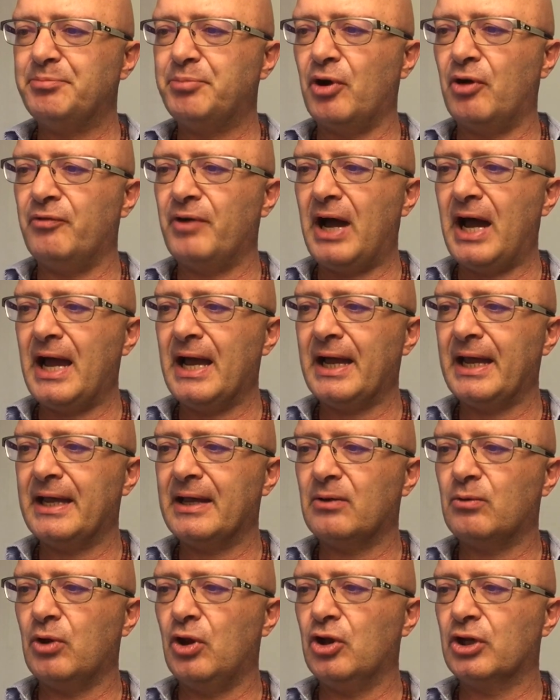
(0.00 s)

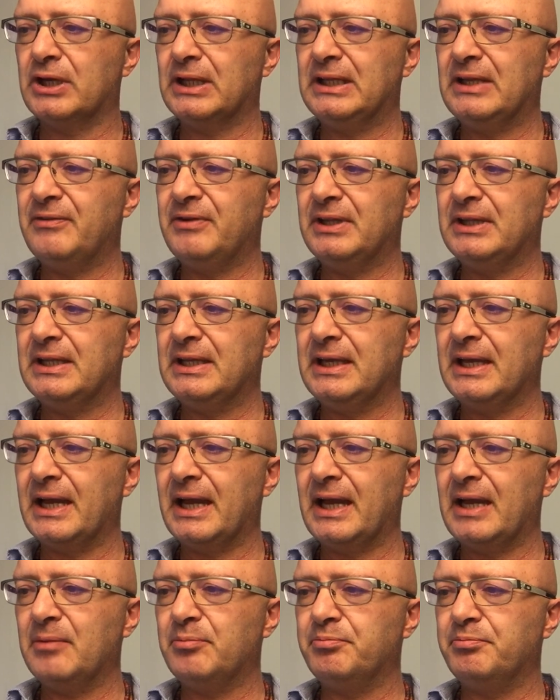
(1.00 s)
provare quello che devi
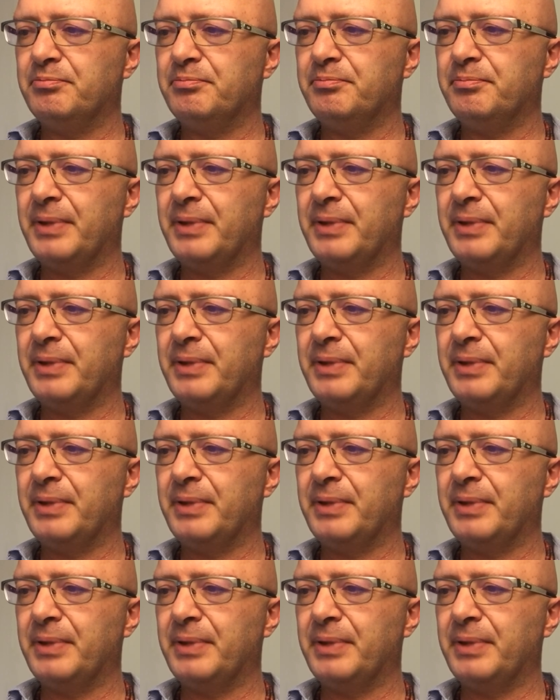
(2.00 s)
dire